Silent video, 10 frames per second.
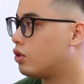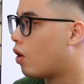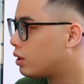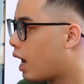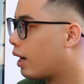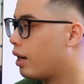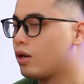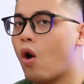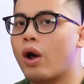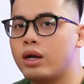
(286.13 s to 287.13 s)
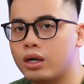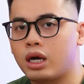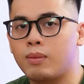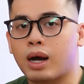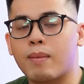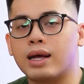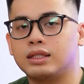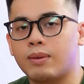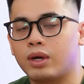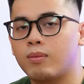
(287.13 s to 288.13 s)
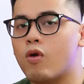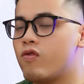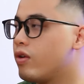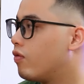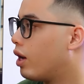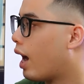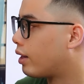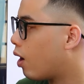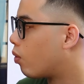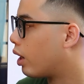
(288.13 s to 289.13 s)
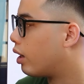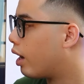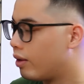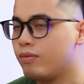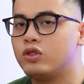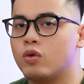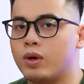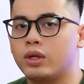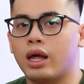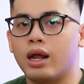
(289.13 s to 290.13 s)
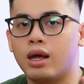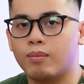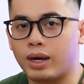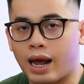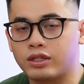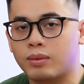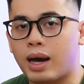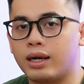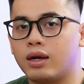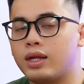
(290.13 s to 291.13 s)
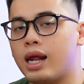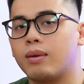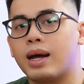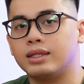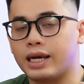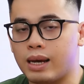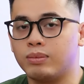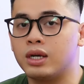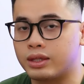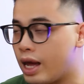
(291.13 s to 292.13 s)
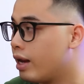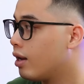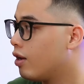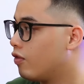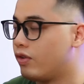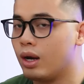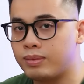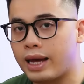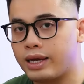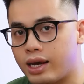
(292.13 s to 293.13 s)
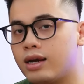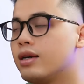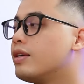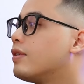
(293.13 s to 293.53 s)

rõ ràng này có cái lực khi mà các bạn xem những cái bộ phim về hành động này đấy ví dụ mình có thể bật ngay cho các bạn để có thể là các bạn trải nghiệm thực tế về âm thanh nhá